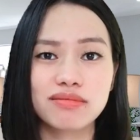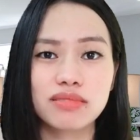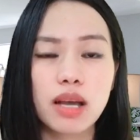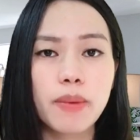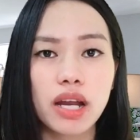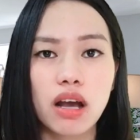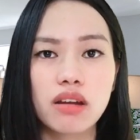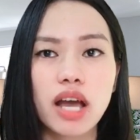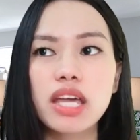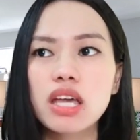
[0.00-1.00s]
Các bạn ạ,
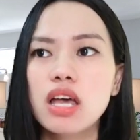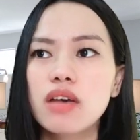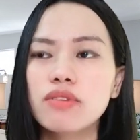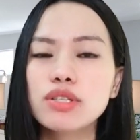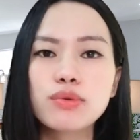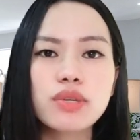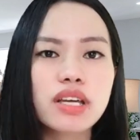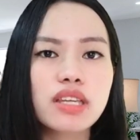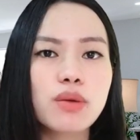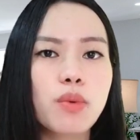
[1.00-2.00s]
đấy, ví dụ như cái
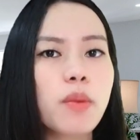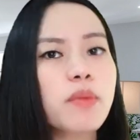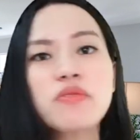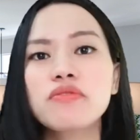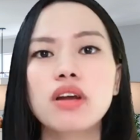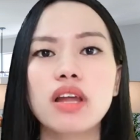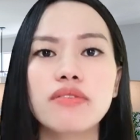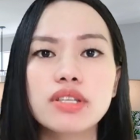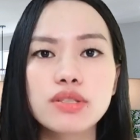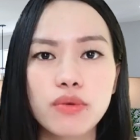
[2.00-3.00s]
tình huống mà mình vừa lấy
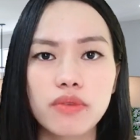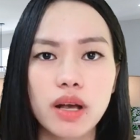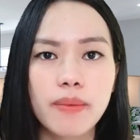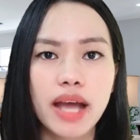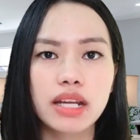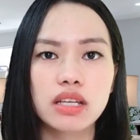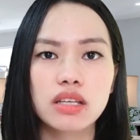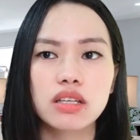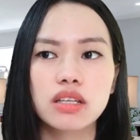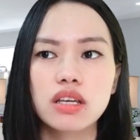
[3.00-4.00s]
ví dụ với các bạn ấy,
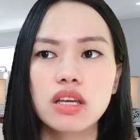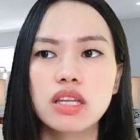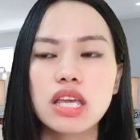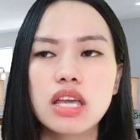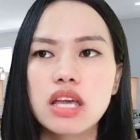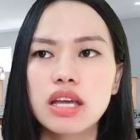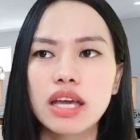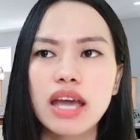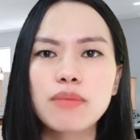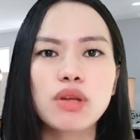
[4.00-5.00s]
thì
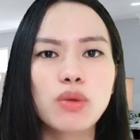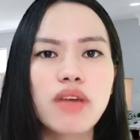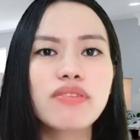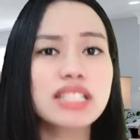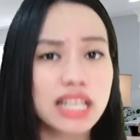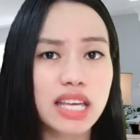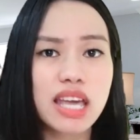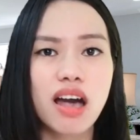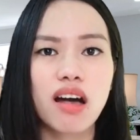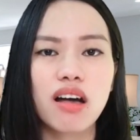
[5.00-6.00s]
cái anh mà thuê phiên dịch
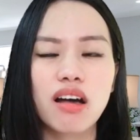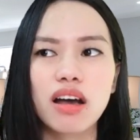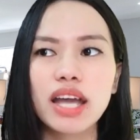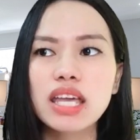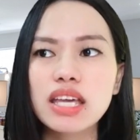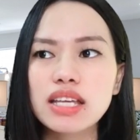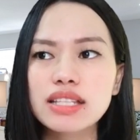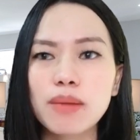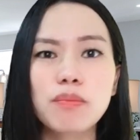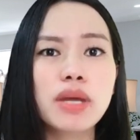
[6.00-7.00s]
kia, anh nghĩ
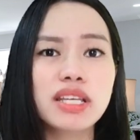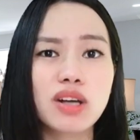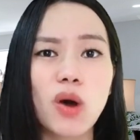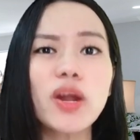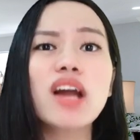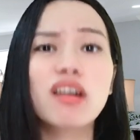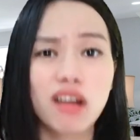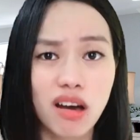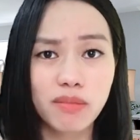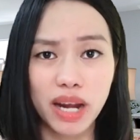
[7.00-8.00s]
rằng mình có năng lực
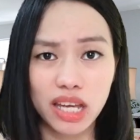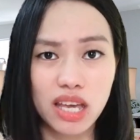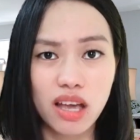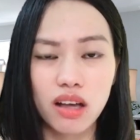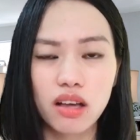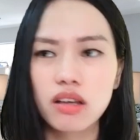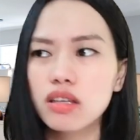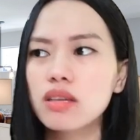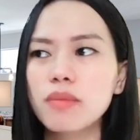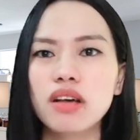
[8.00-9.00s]
hơn bạn kia,
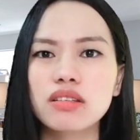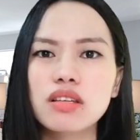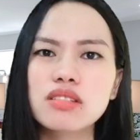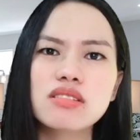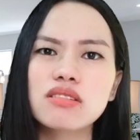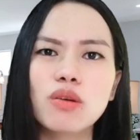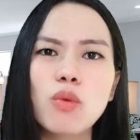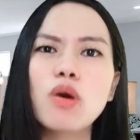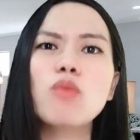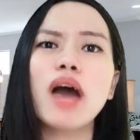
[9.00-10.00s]
nhưng mà thực sự
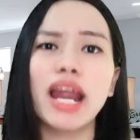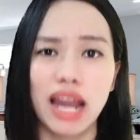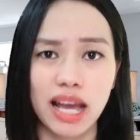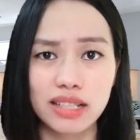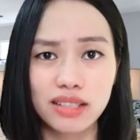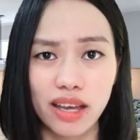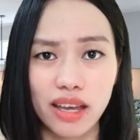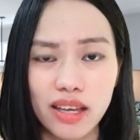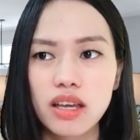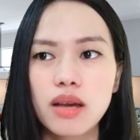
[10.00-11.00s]
cũng không hẳn là như thế.